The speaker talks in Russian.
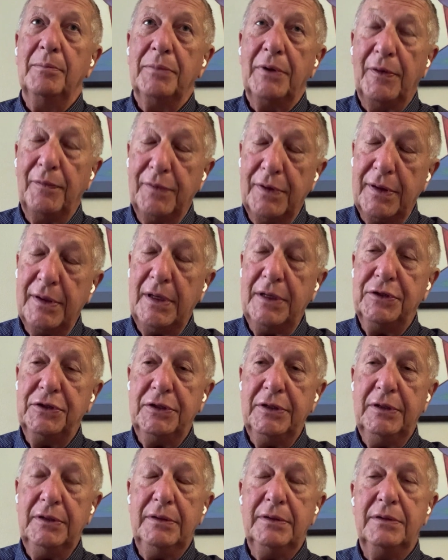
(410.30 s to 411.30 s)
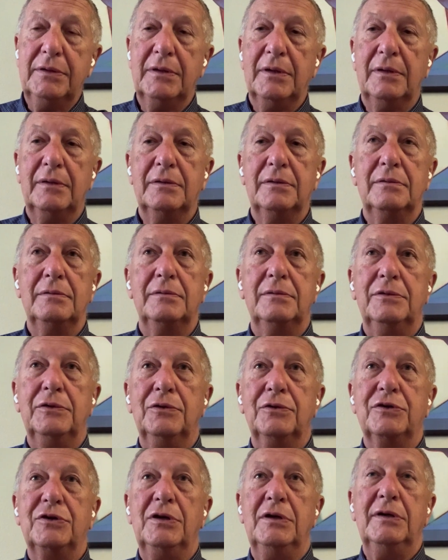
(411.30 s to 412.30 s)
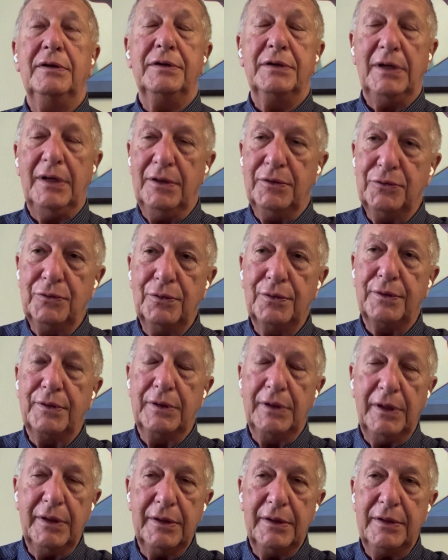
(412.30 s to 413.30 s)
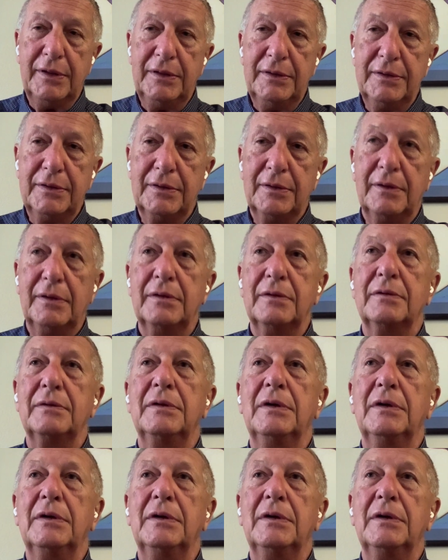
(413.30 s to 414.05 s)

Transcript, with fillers: правозащитник, тоже литературный критик,